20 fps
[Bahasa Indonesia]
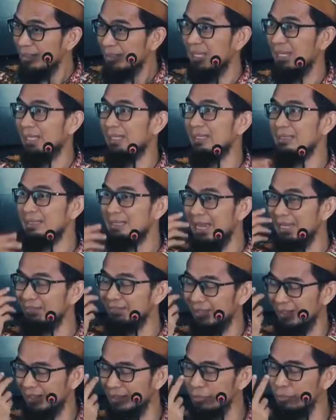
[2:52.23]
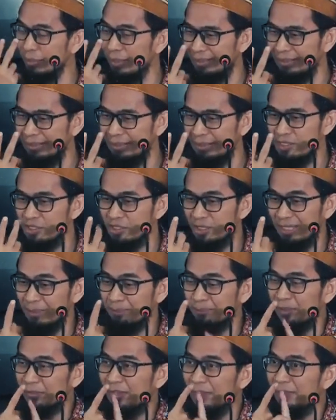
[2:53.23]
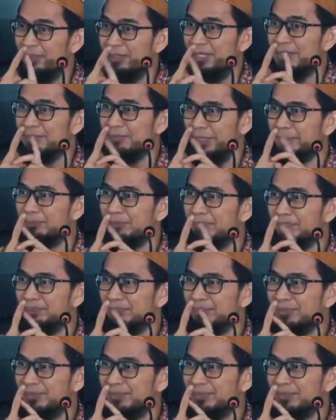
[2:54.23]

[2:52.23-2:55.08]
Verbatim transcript: Nah, di antara dua ini, syarat pertamanya iman.